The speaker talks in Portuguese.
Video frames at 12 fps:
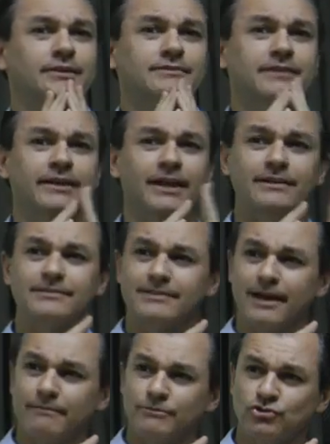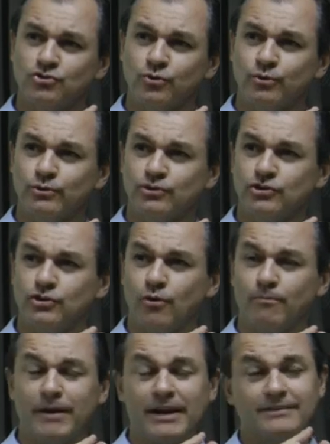Se analisarmos hoje em
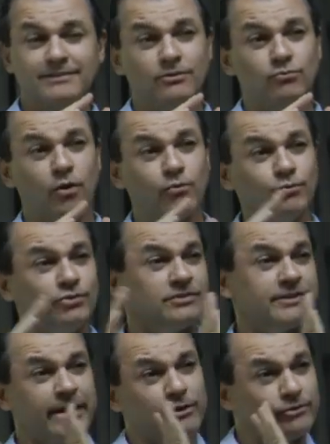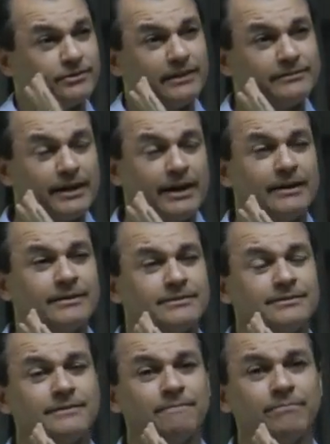comparação com alguns séculos
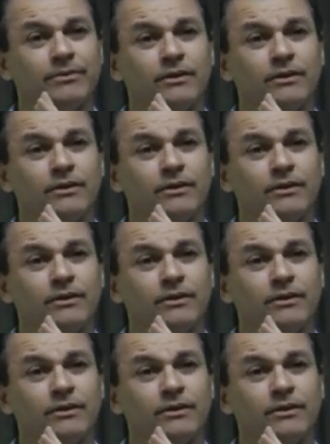atrás,